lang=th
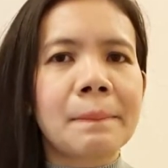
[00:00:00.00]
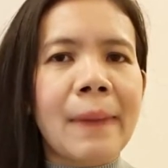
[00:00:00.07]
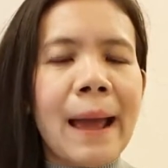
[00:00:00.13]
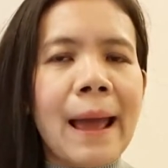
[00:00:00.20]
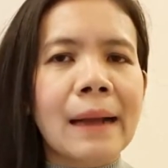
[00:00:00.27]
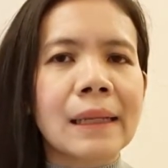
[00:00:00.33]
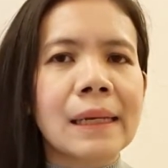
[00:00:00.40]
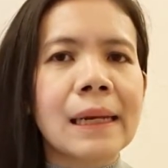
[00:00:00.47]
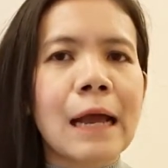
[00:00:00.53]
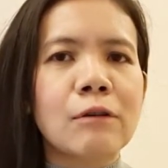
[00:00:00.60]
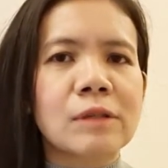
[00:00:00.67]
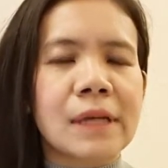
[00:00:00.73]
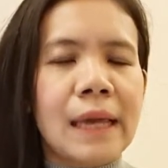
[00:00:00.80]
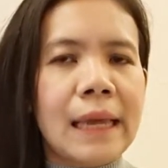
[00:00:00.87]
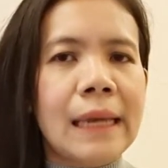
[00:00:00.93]
มากที่เรา
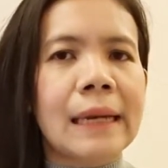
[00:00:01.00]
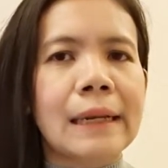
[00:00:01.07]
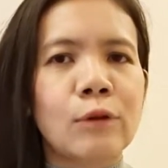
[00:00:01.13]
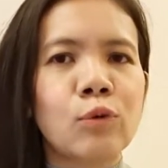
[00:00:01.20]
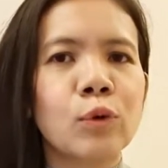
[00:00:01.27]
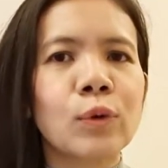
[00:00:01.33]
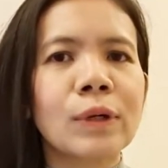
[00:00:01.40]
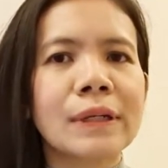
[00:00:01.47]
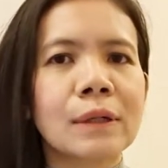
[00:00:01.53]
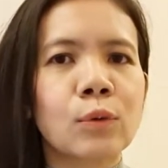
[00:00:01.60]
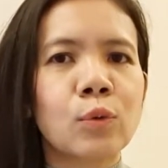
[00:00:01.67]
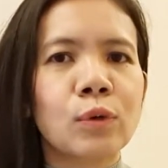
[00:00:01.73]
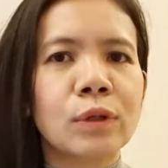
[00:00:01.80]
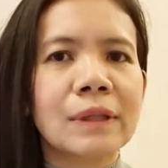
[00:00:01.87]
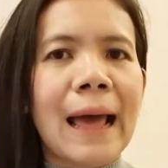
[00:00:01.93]
จะเห็นคุ้น
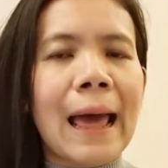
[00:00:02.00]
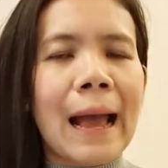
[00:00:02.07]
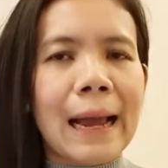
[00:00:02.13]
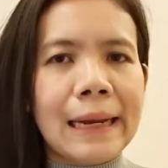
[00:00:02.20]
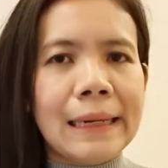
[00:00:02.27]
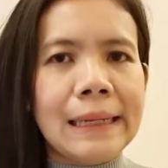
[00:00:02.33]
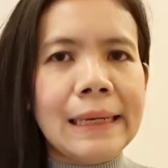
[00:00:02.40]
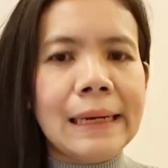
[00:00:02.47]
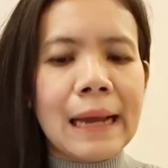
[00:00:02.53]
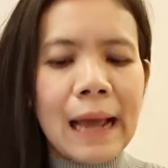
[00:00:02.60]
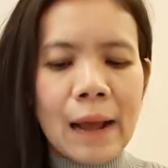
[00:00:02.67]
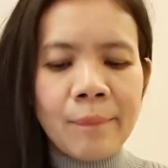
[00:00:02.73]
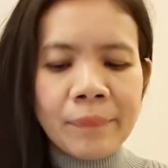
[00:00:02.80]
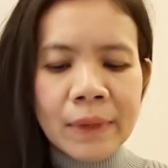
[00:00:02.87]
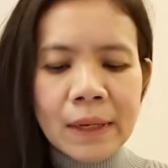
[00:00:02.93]
คุ้นตากันดีนะคะ